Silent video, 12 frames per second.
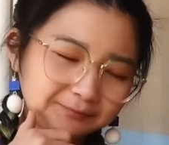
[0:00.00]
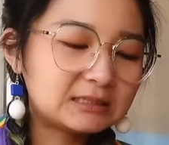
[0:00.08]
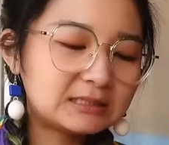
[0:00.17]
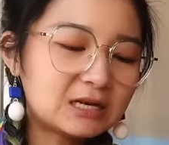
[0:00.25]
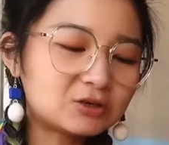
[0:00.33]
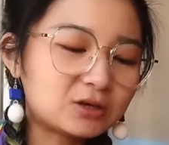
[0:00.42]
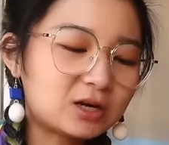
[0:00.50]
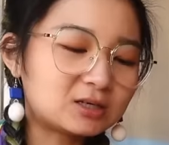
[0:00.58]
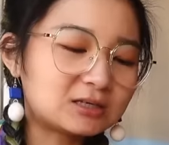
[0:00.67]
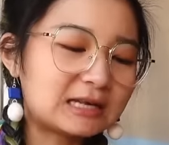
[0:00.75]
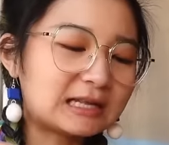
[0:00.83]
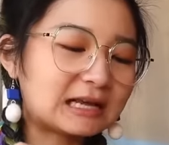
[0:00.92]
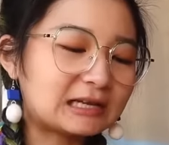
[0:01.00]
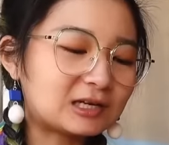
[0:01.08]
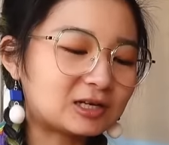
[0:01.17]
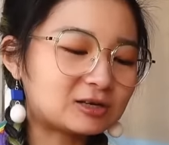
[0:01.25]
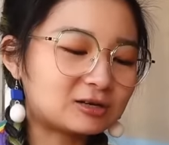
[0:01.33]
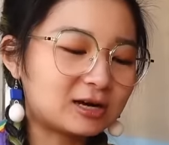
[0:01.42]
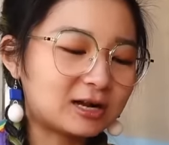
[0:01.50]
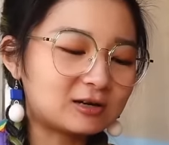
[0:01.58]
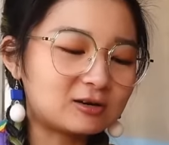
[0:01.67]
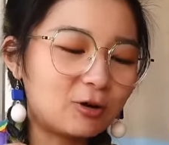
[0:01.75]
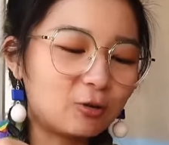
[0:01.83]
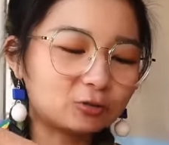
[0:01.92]
今天睡觉之前再给你试试那个
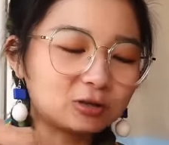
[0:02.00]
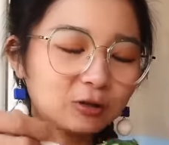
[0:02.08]
热红